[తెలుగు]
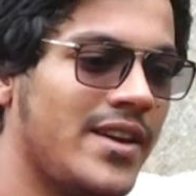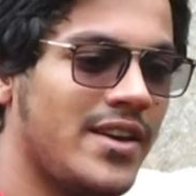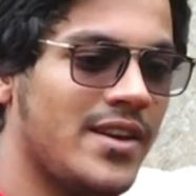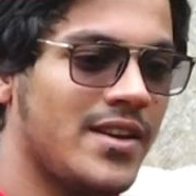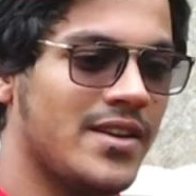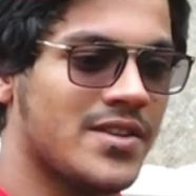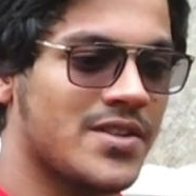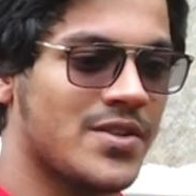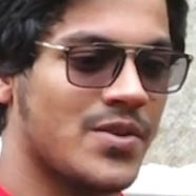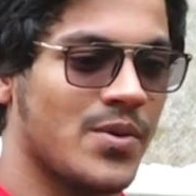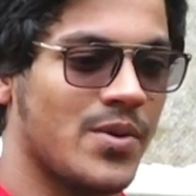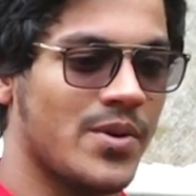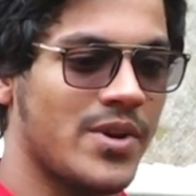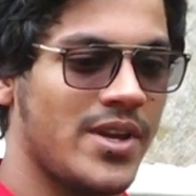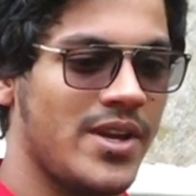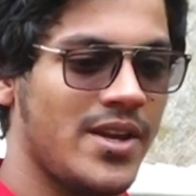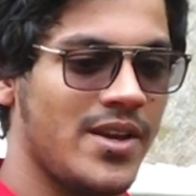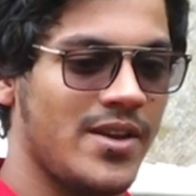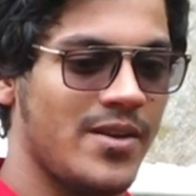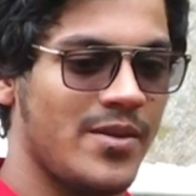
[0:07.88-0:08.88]
ఈ
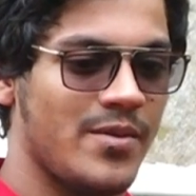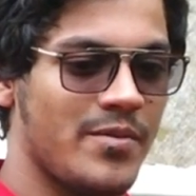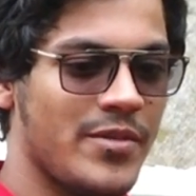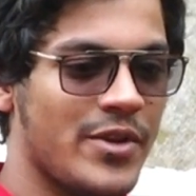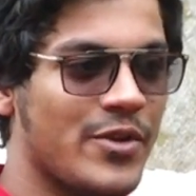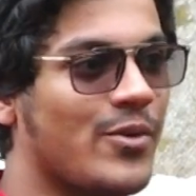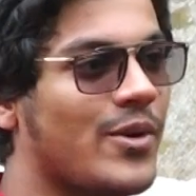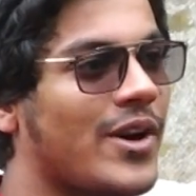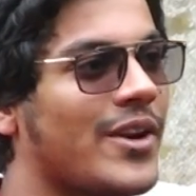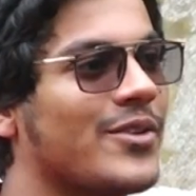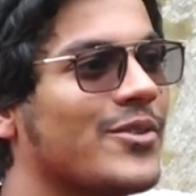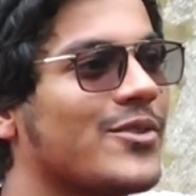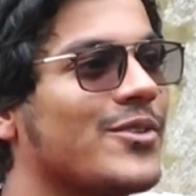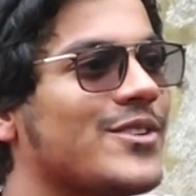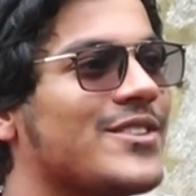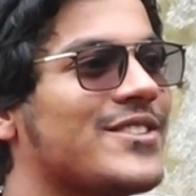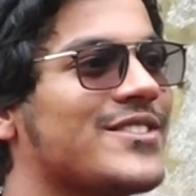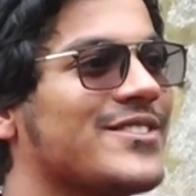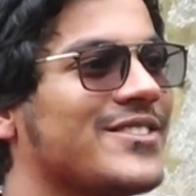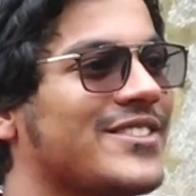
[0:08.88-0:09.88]
స్టోరీ మీరు
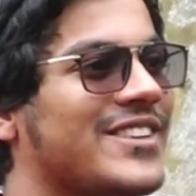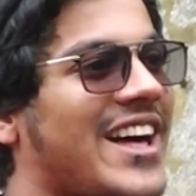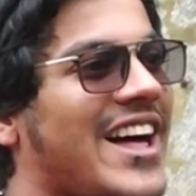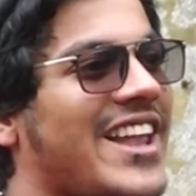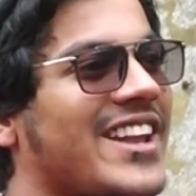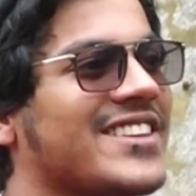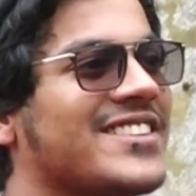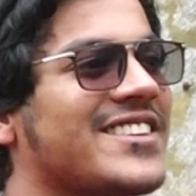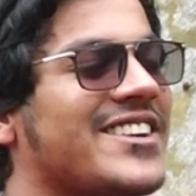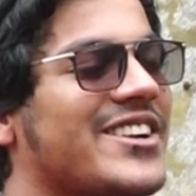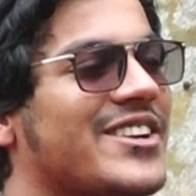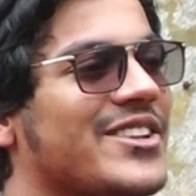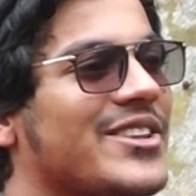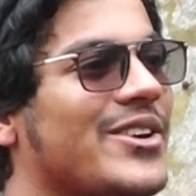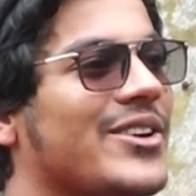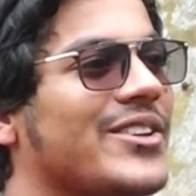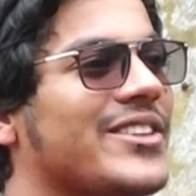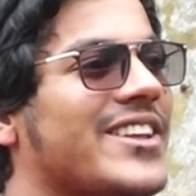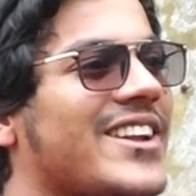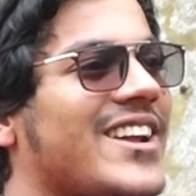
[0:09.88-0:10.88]
అనుకోవచ్చు ఆర్ఎక్స్ హండ్రెడ్
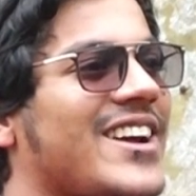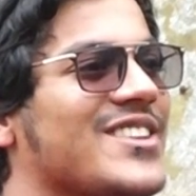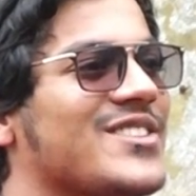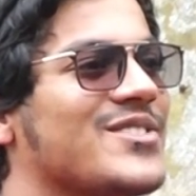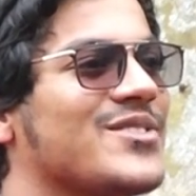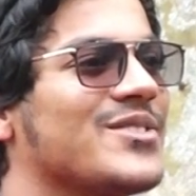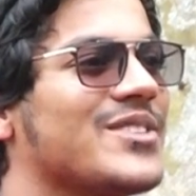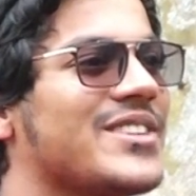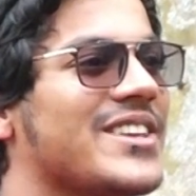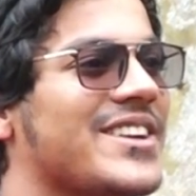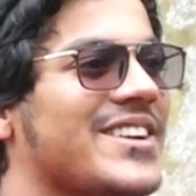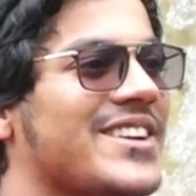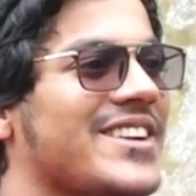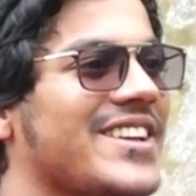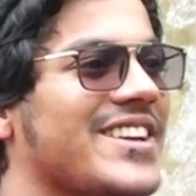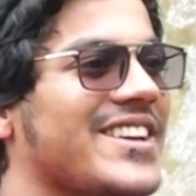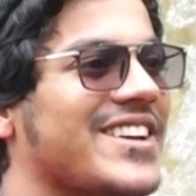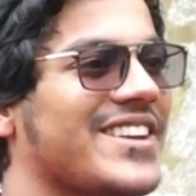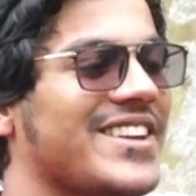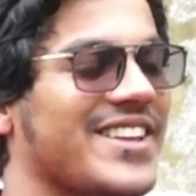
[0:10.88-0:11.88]
తర్వాత రాజదూత
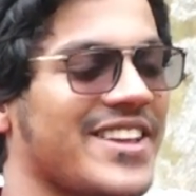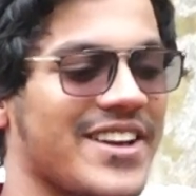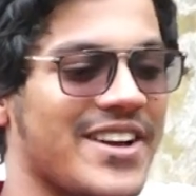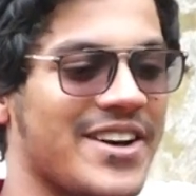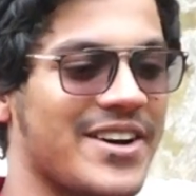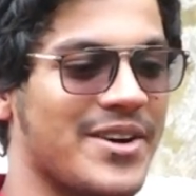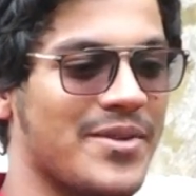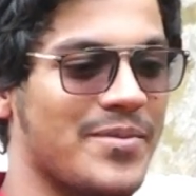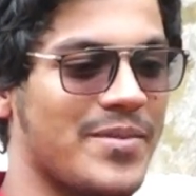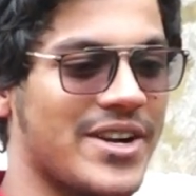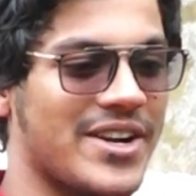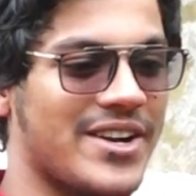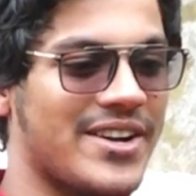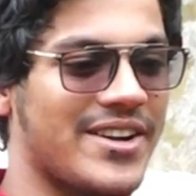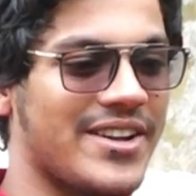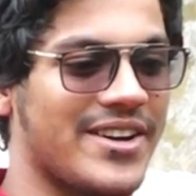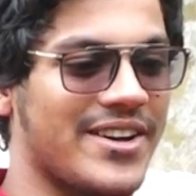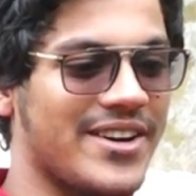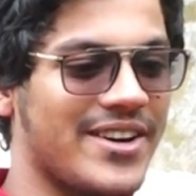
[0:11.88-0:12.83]
ఏంటి అని బట్